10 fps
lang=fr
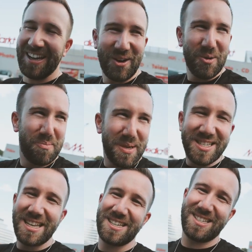Le
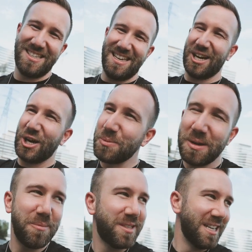business, il y a quand
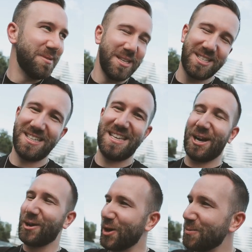même des limites. Il y a
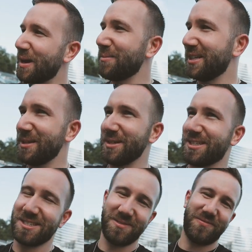quand même des
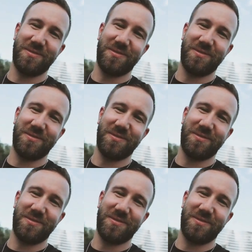limites.